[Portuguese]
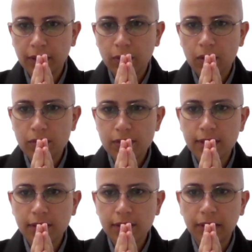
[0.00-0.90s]
qual
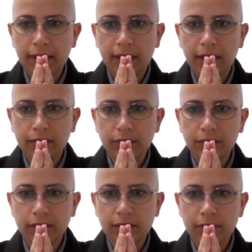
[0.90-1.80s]
seria o legado
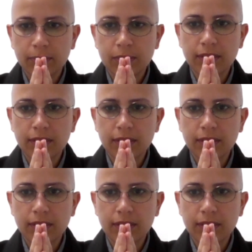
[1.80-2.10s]
que devemos